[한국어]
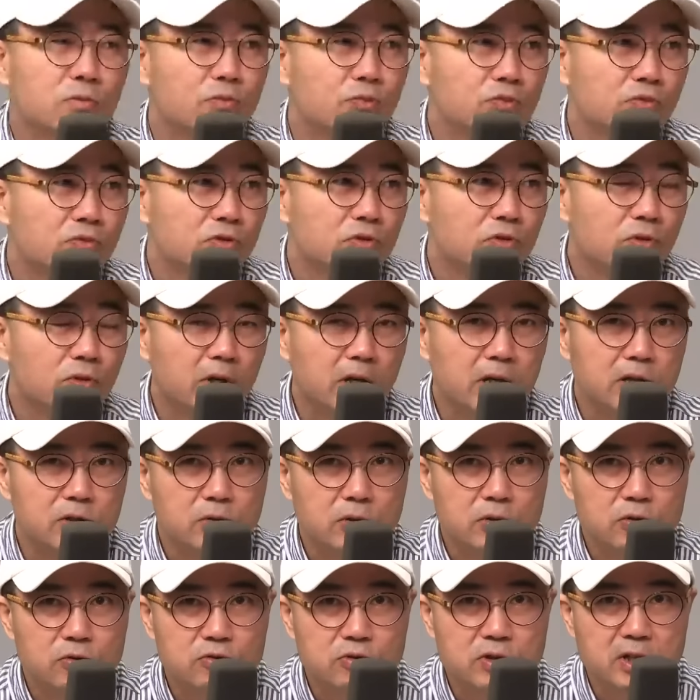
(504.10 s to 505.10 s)
부주의로
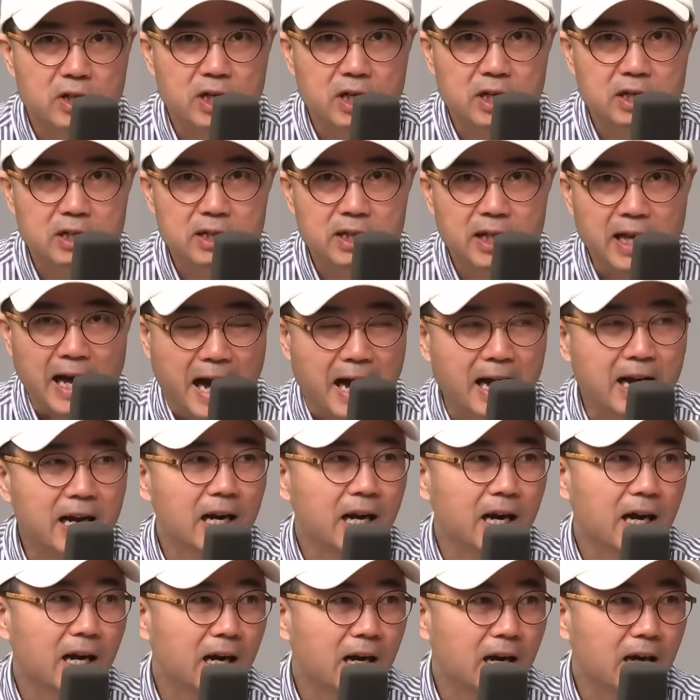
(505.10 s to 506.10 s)
계속해서 주장을 하는데
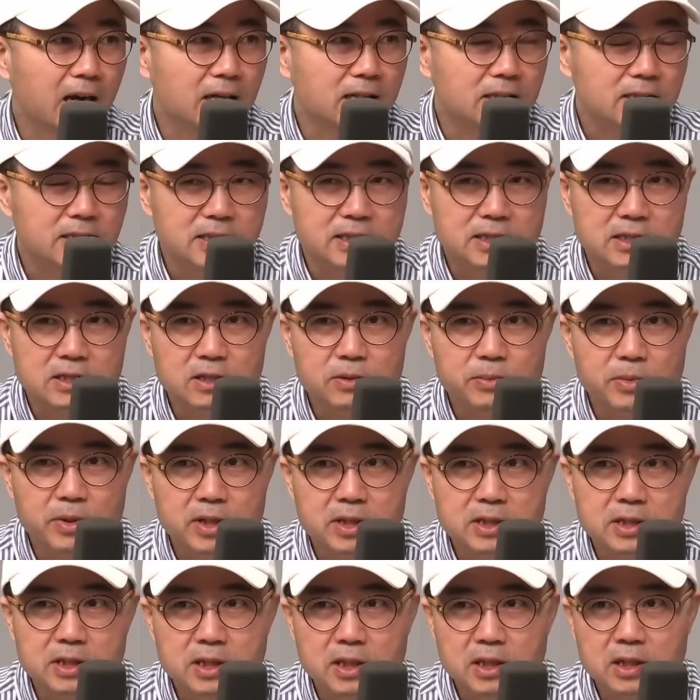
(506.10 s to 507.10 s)
아까 예. 처음에
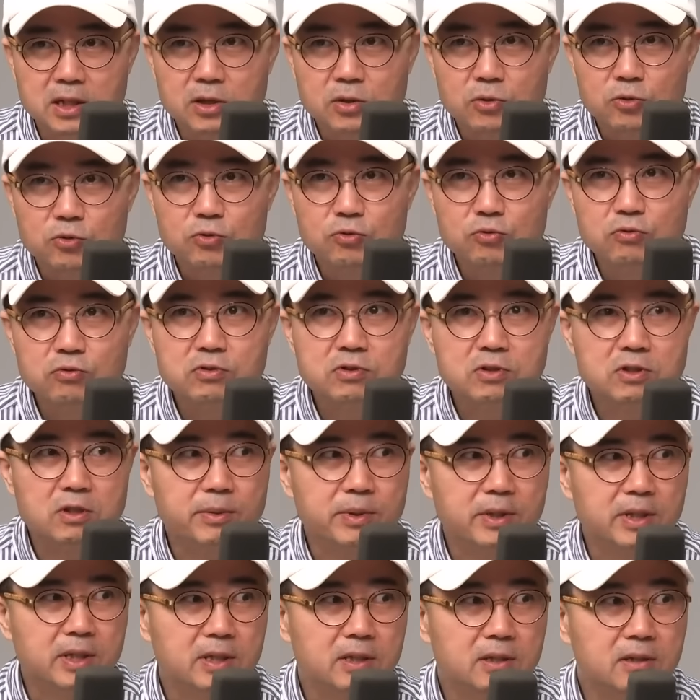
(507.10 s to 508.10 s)
제가
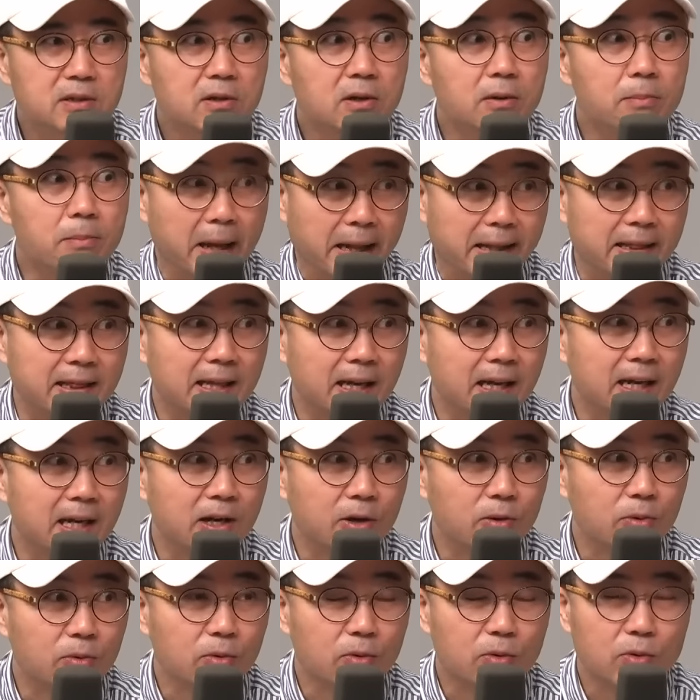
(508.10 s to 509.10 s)
유흥주점에 들른 건
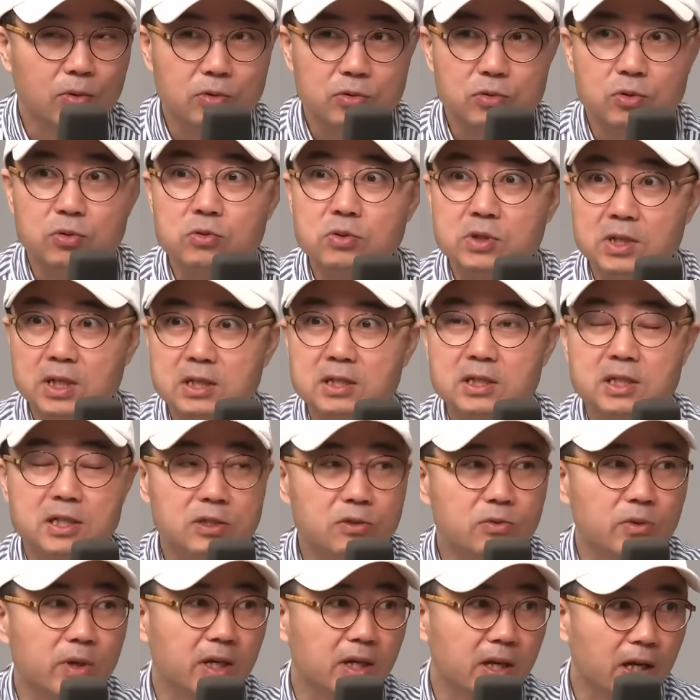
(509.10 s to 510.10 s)
맞다라고 예. 소수자
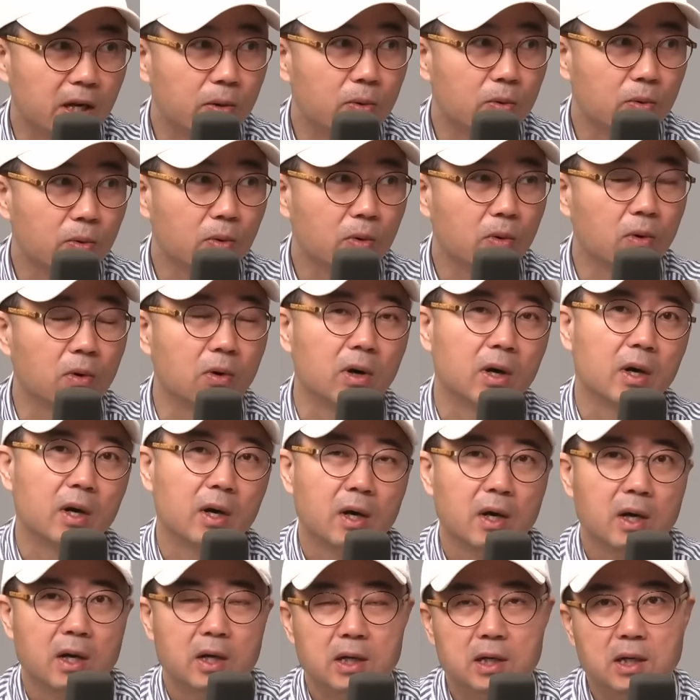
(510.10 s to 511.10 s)
측에서 예. 얘기를 했고
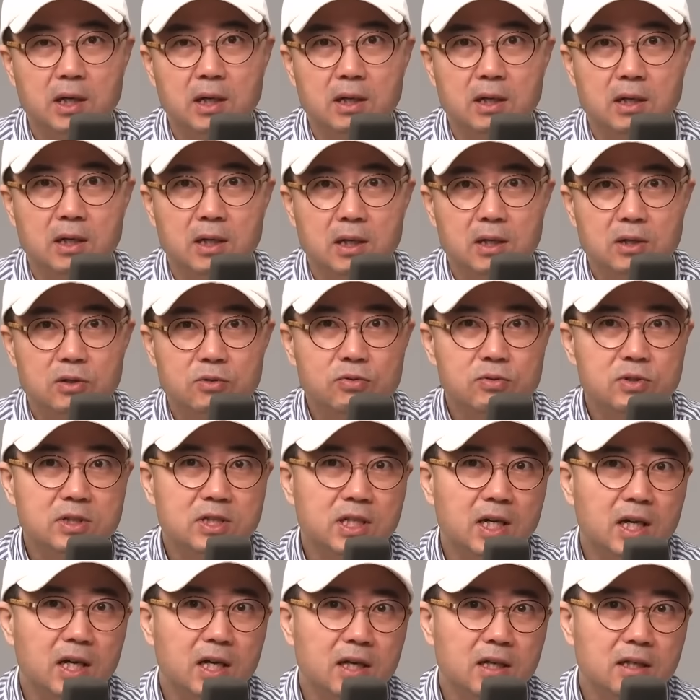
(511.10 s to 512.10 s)
그러니까
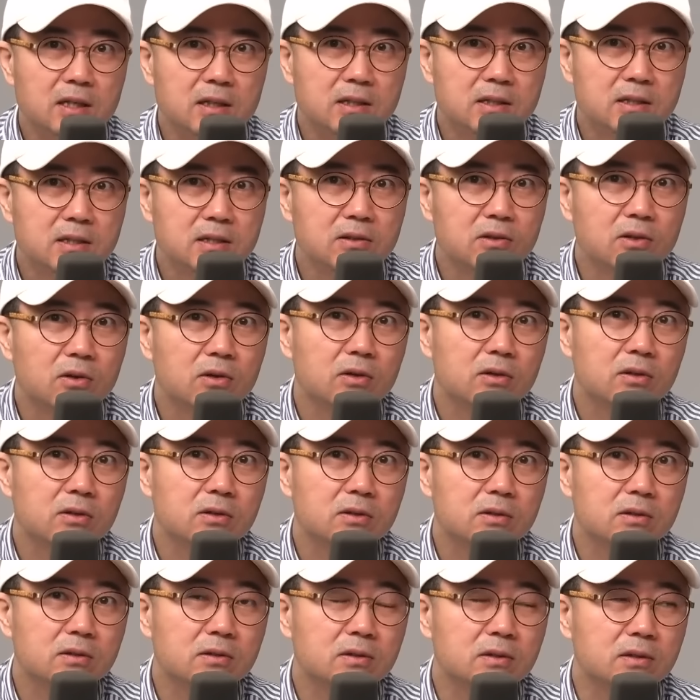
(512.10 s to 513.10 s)
술잔을 든
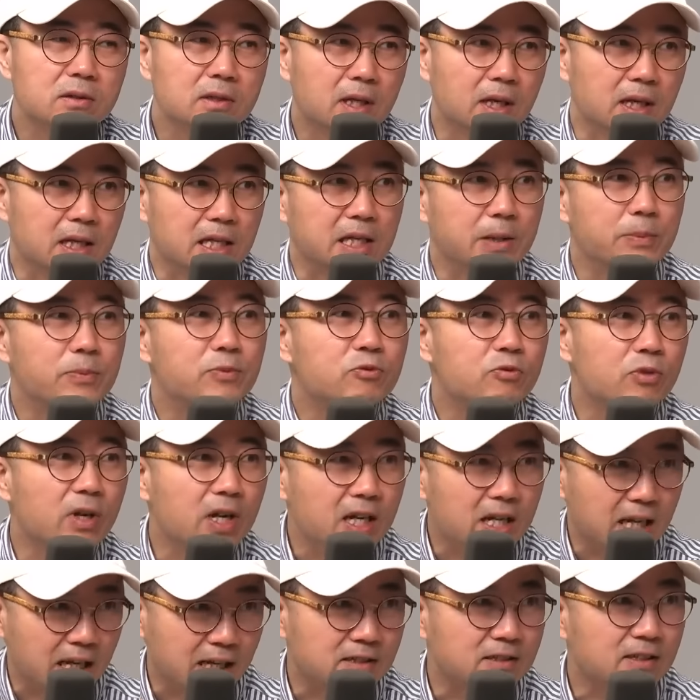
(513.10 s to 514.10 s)
거는 그러니까
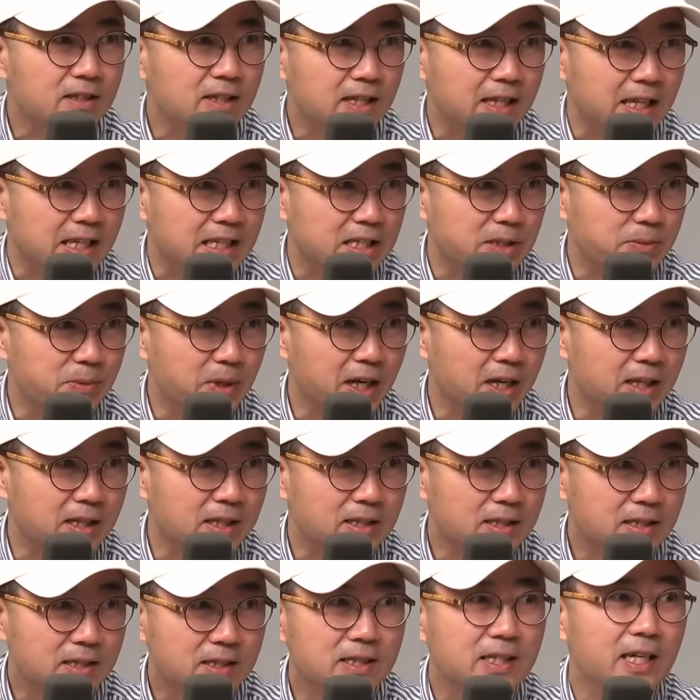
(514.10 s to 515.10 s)
입술에는 가져다 댔지만
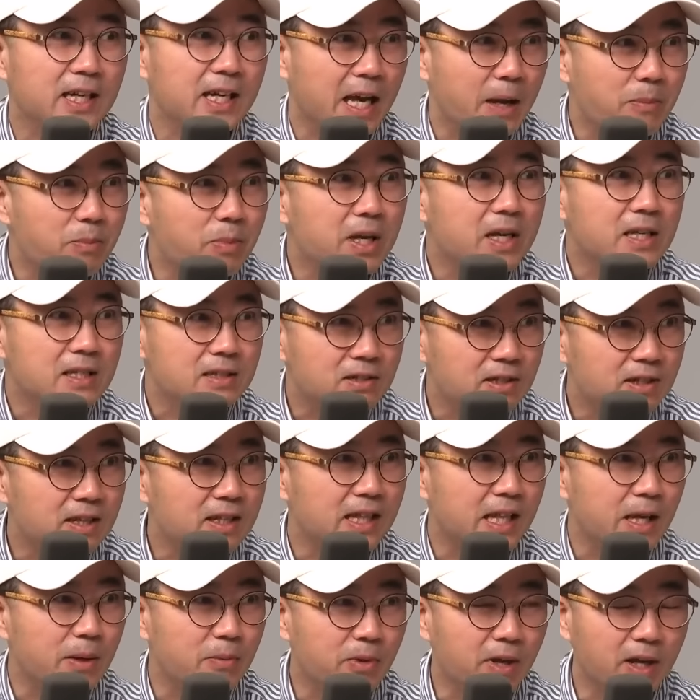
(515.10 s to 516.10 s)
그 자리에 함께 있었기
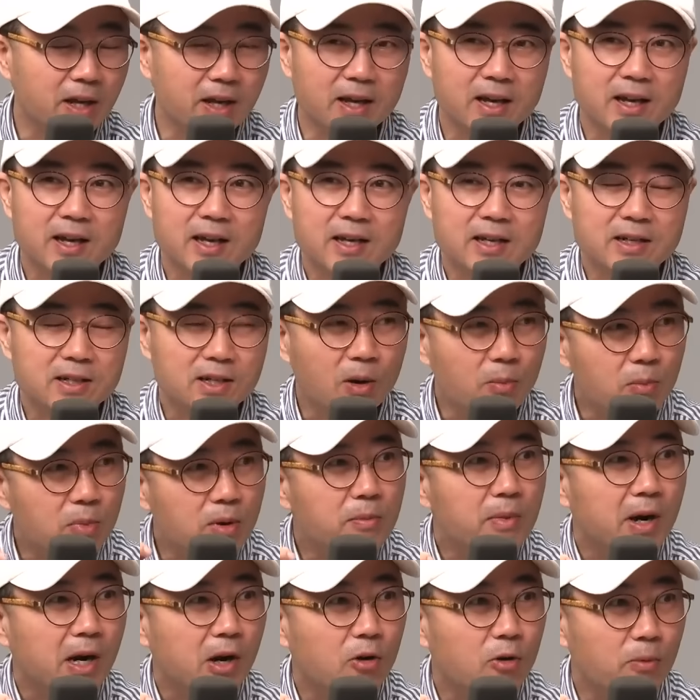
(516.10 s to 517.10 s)
때문에 건배
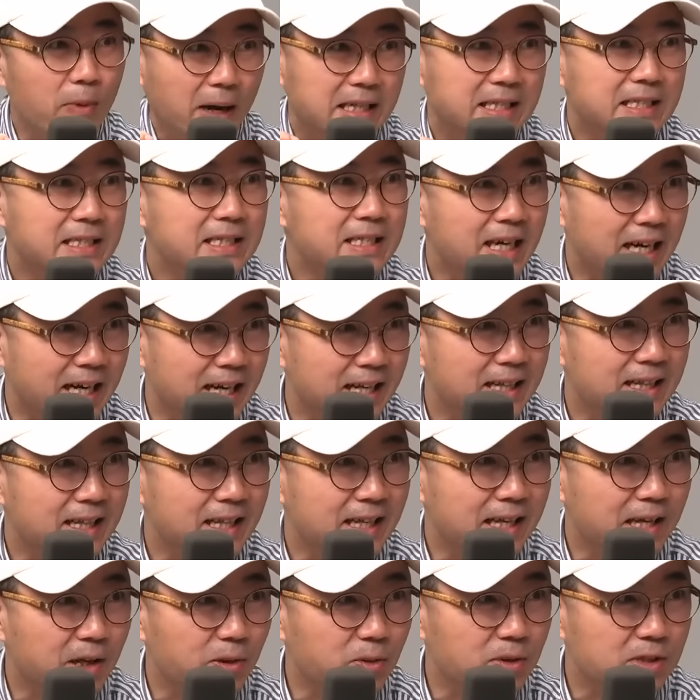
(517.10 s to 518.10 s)
말하고 마시진
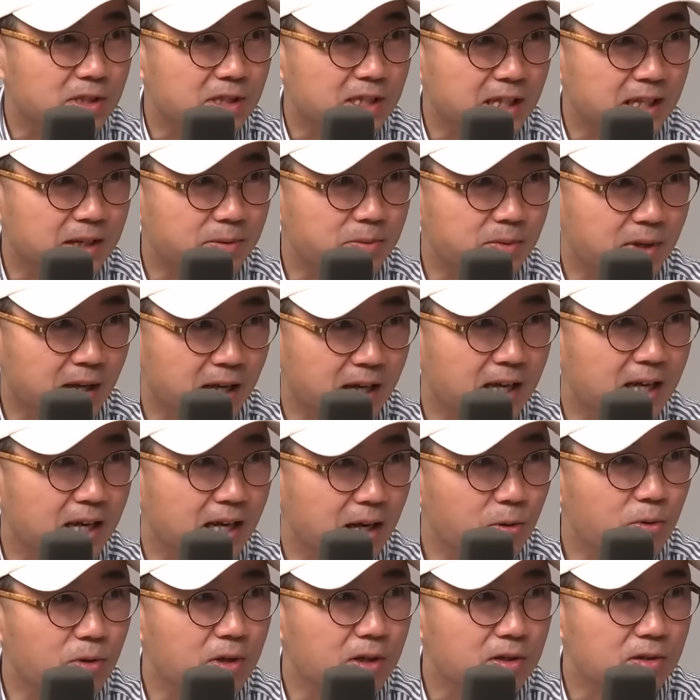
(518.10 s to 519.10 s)
않았다라고 지금 얘기를
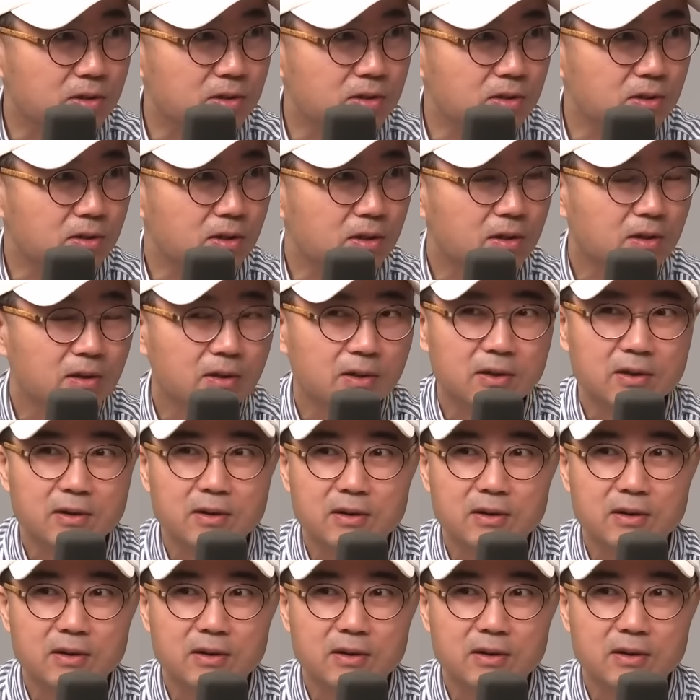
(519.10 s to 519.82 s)
하고 있거든요. 건배는